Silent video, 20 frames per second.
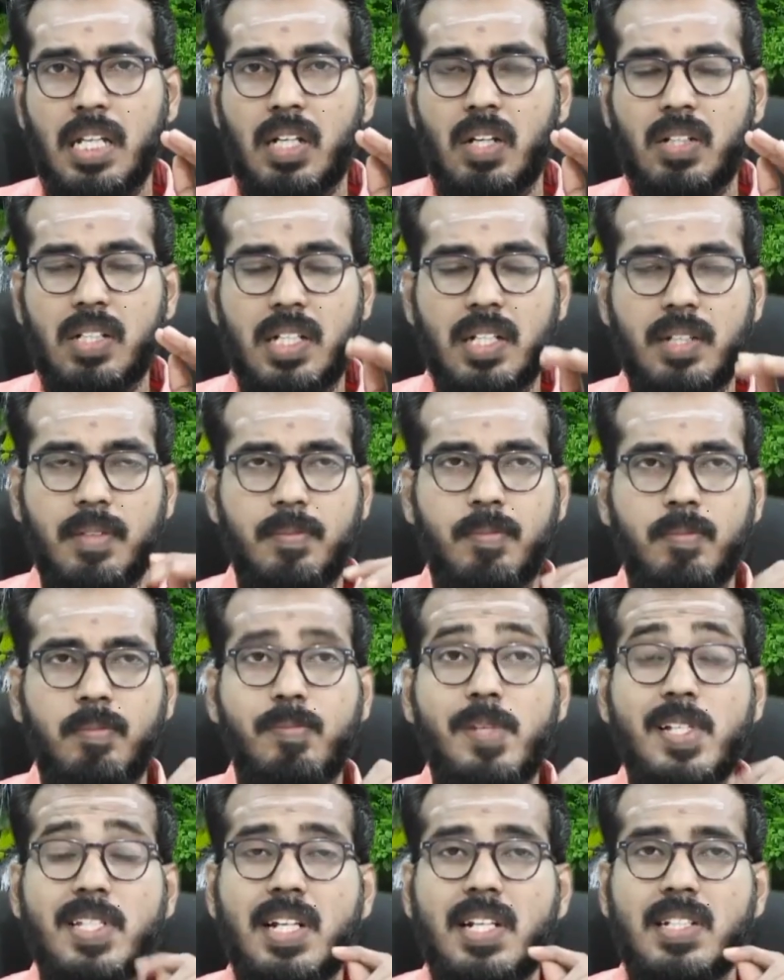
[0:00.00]
அதாவது
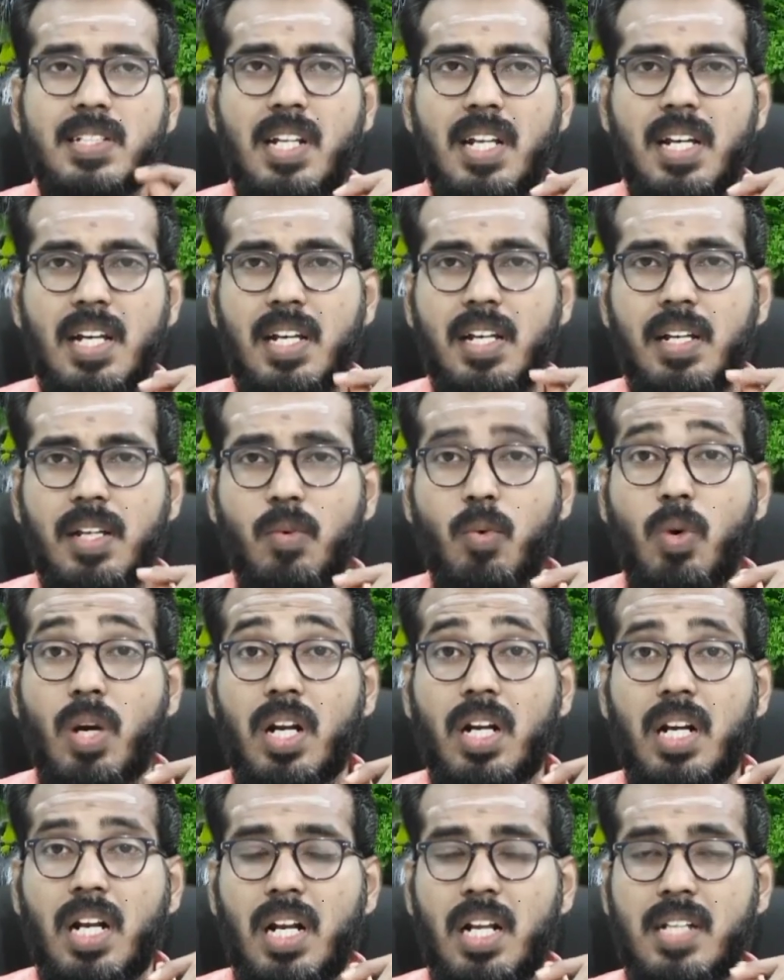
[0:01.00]
பிஸ்னஸில்
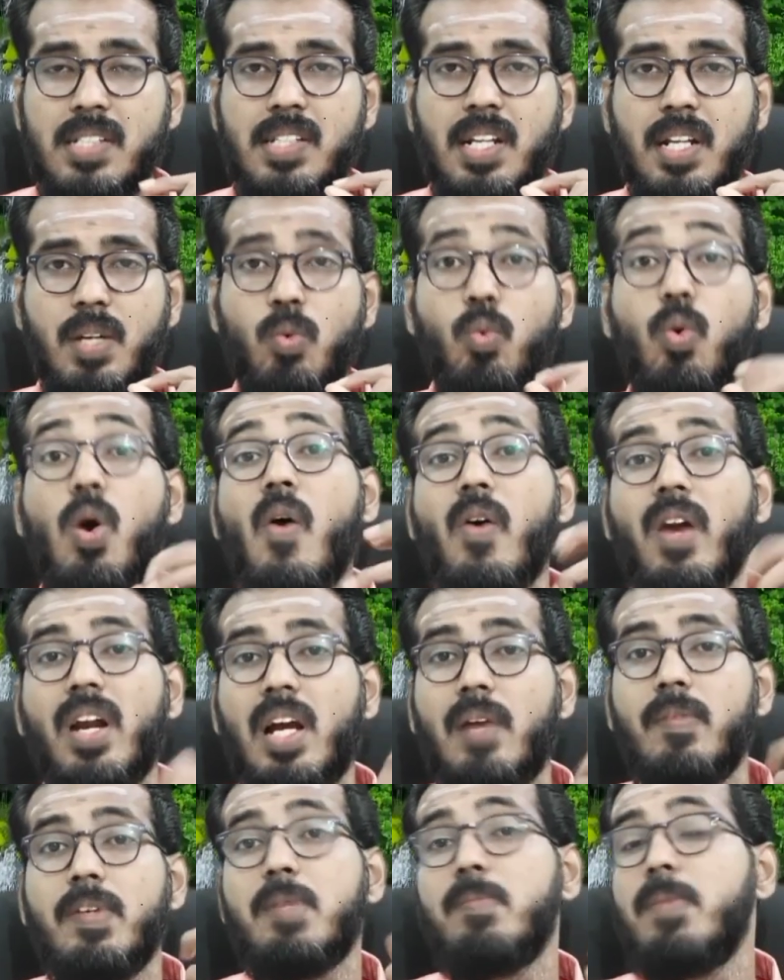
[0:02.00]
ஒர்க்கிலலாம் சிலர்
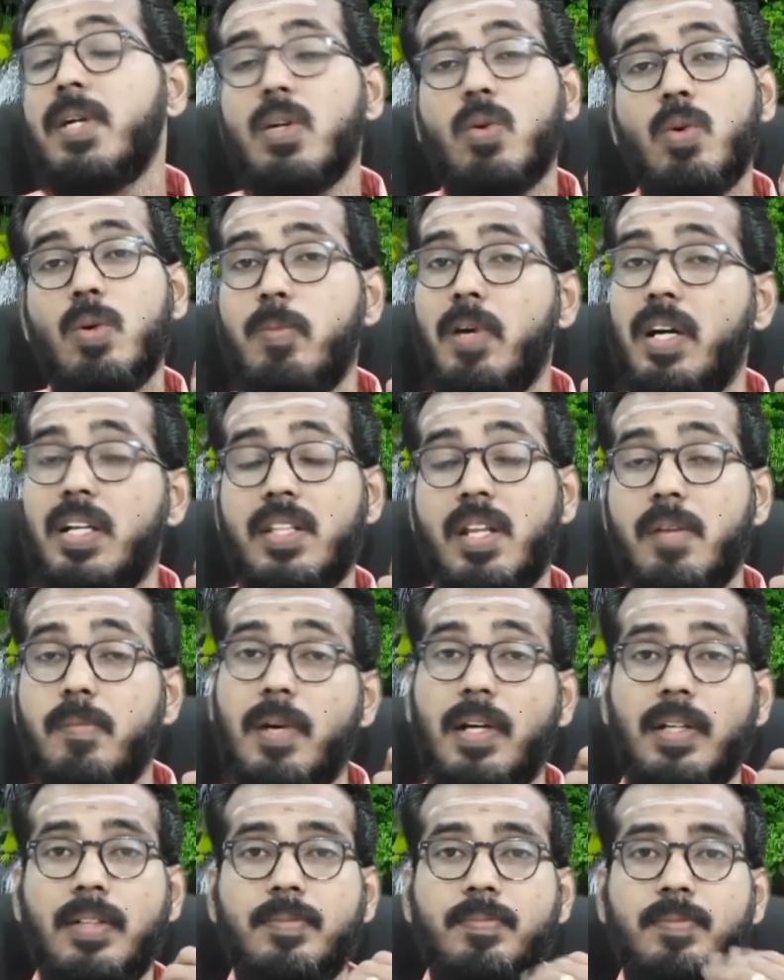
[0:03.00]
ஓவர் கமிட்மெண்ட் கொடுப்பாங்க
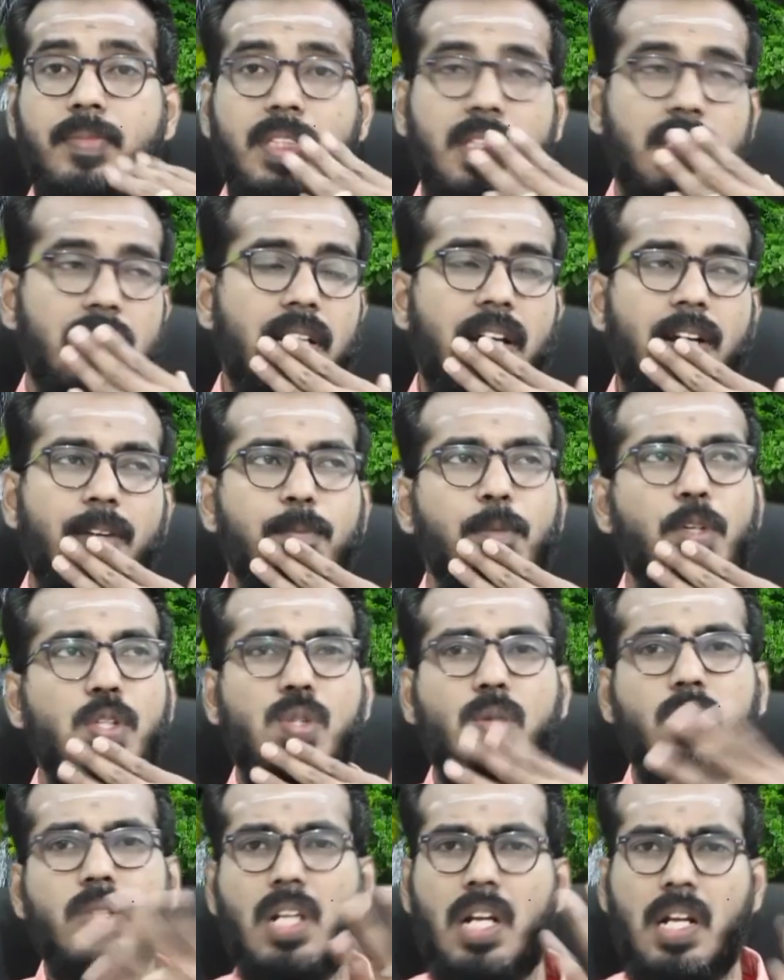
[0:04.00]
தெரியுமா சார்
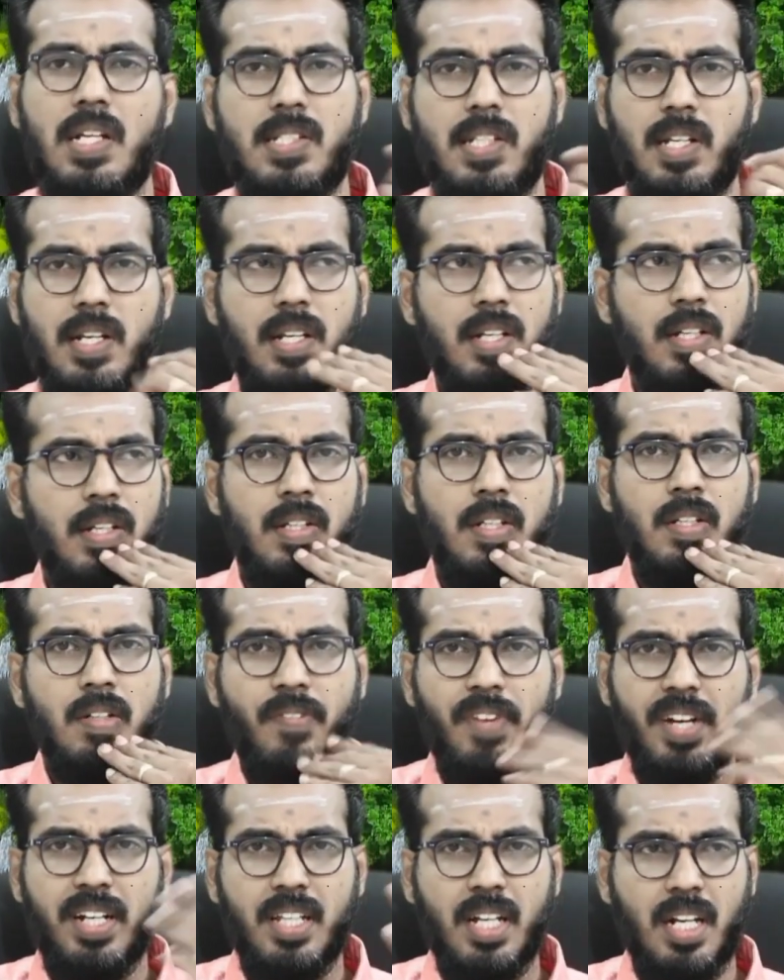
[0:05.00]
முடிச்சு கொடுத்துடலாம் சார்
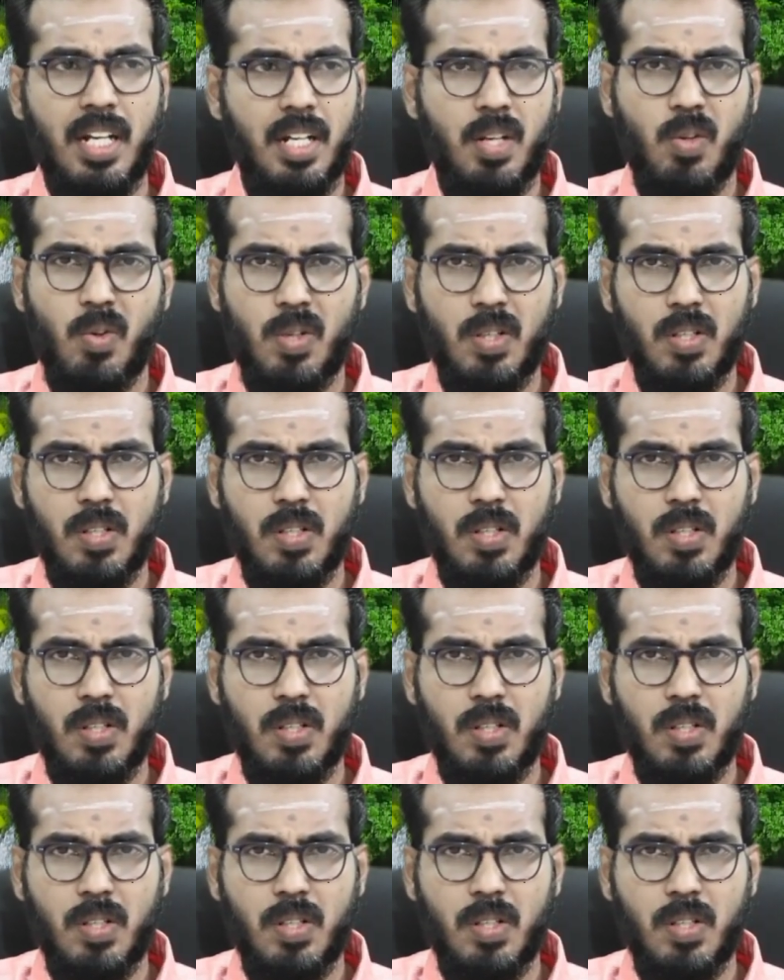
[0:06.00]
வீடு தானே